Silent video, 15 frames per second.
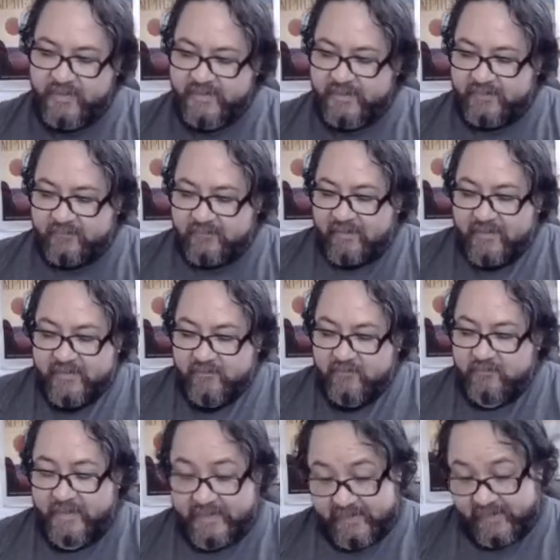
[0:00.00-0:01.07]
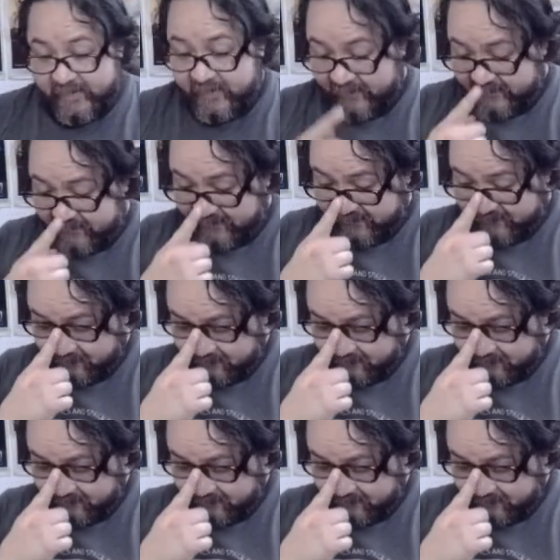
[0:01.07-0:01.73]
ser un base de un paisaje, quizá.